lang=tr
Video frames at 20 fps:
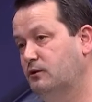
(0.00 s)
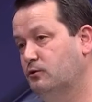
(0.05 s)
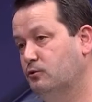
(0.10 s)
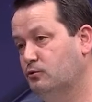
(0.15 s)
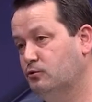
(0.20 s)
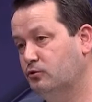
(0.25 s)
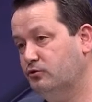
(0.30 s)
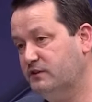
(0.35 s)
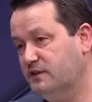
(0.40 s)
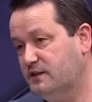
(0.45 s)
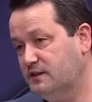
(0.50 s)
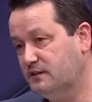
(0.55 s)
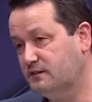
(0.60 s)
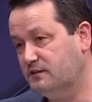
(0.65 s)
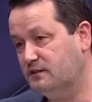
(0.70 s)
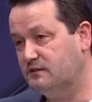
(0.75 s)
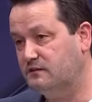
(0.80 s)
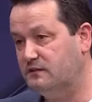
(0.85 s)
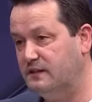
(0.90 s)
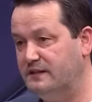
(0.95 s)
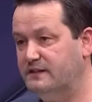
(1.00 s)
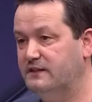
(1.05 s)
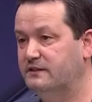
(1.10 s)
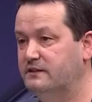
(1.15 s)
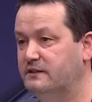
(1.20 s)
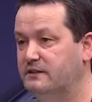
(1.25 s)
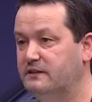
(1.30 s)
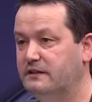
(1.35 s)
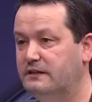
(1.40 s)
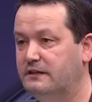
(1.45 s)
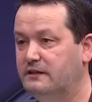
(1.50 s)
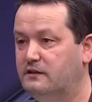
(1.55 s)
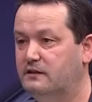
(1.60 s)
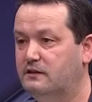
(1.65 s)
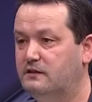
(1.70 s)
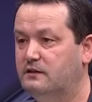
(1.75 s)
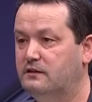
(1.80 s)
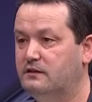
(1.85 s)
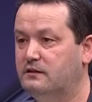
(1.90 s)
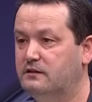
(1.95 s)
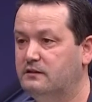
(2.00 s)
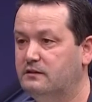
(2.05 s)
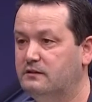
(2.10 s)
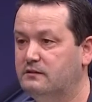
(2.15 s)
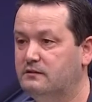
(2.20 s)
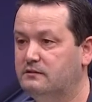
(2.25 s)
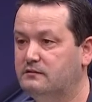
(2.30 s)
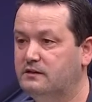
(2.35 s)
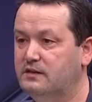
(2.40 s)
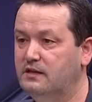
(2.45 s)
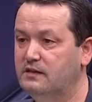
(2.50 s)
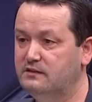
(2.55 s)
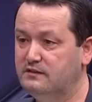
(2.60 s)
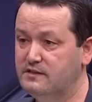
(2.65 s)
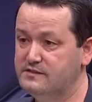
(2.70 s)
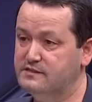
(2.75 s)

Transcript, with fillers: ortak derdi e, TYT